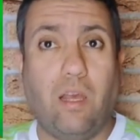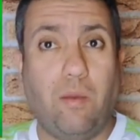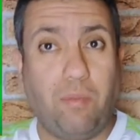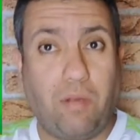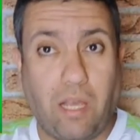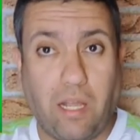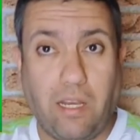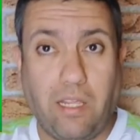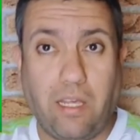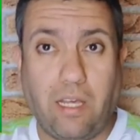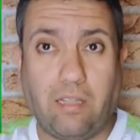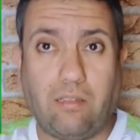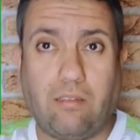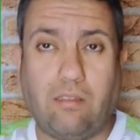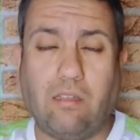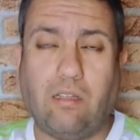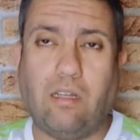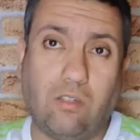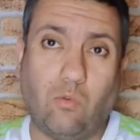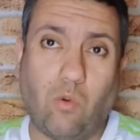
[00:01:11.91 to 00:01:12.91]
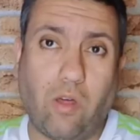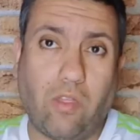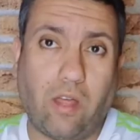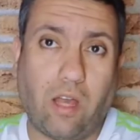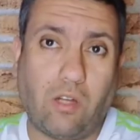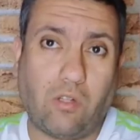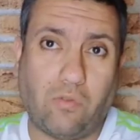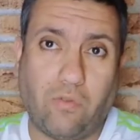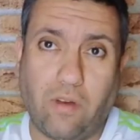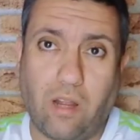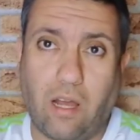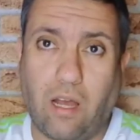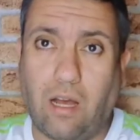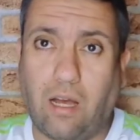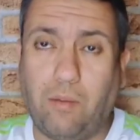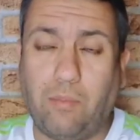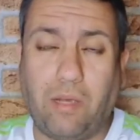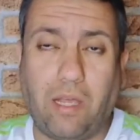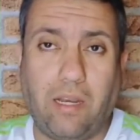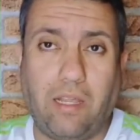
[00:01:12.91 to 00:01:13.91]
امكانيات آه، واضحه
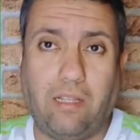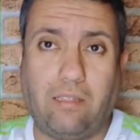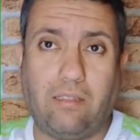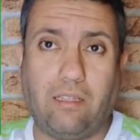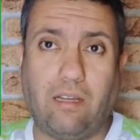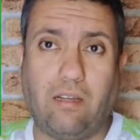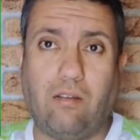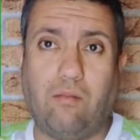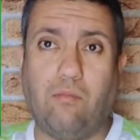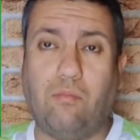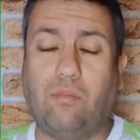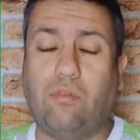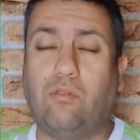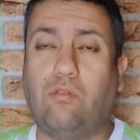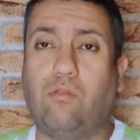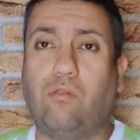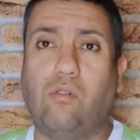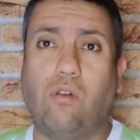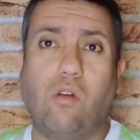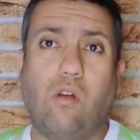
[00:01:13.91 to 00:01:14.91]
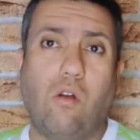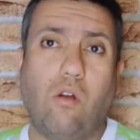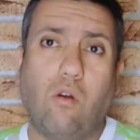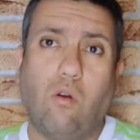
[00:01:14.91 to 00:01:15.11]
شفناها امكانيات تاعهم